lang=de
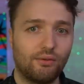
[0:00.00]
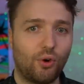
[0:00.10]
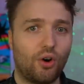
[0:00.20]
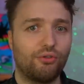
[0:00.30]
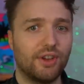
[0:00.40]

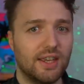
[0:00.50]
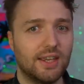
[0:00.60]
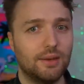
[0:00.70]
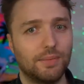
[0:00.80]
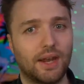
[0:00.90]
worauf
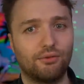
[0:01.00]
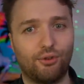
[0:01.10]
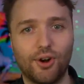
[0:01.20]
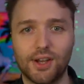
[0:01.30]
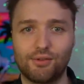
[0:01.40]
ich ihm dann
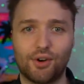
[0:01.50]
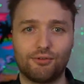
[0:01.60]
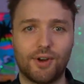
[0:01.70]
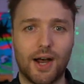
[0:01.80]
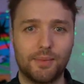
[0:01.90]

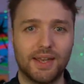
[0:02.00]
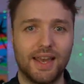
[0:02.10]
vorgeworfen habe,